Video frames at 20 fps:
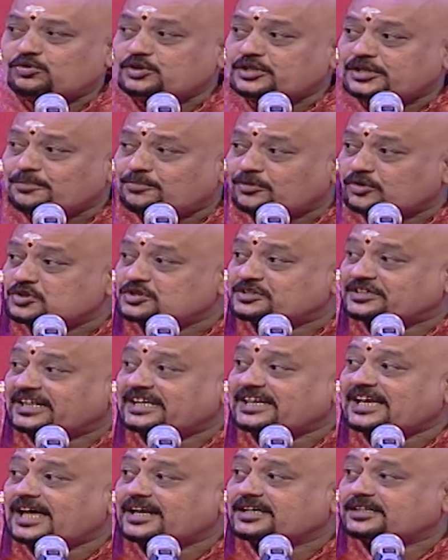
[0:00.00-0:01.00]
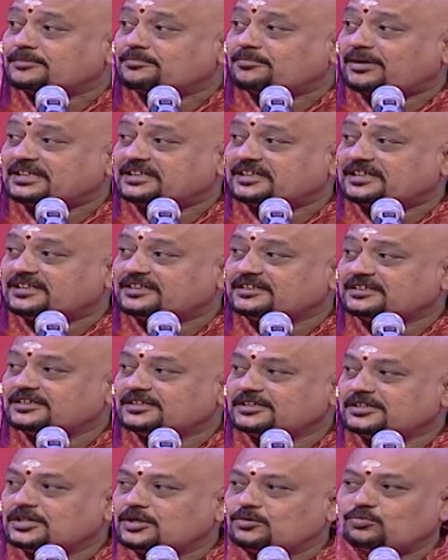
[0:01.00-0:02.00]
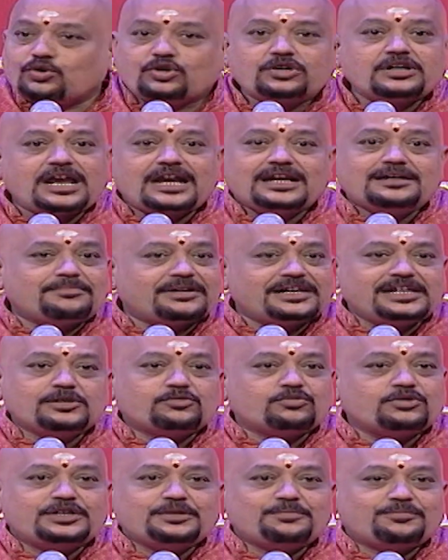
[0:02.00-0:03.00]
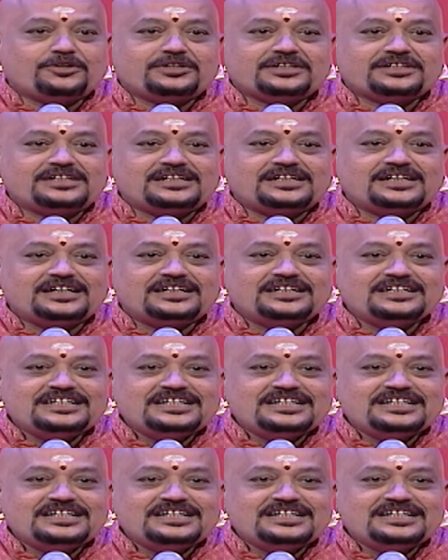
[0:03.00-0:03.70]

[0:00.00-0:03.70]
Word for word: குட்டி போடும் சென்னையாக வாங்க ஒரு நாள் மயில் குட்டி போட்டதில்லை